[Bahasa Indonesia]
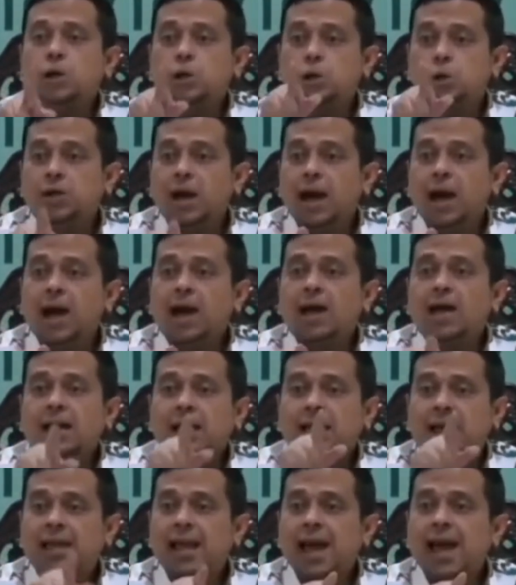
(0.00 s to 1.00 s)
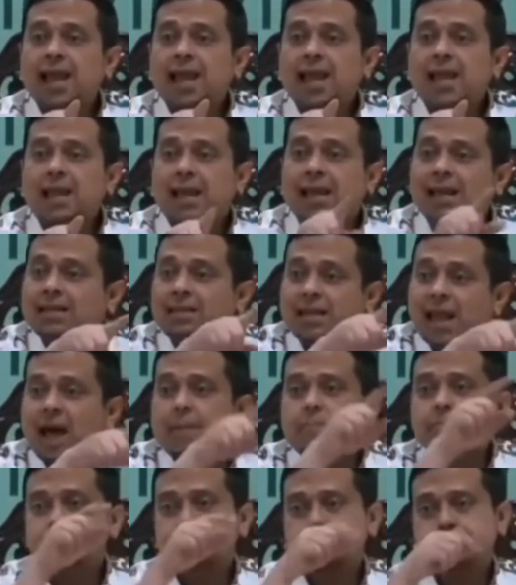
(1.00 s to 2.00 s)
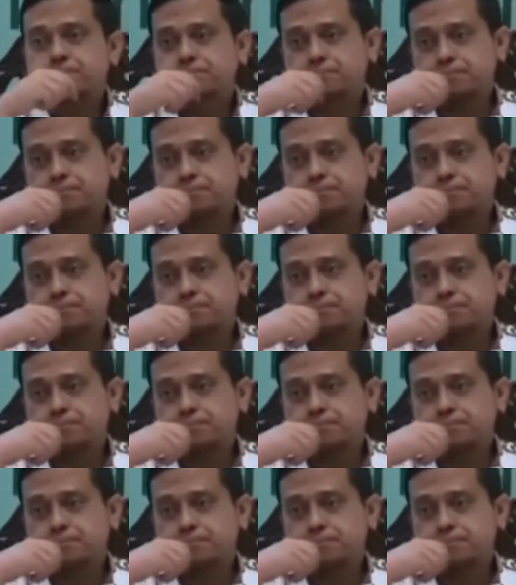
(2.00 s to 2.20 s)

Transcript: yud'a ilal Islam.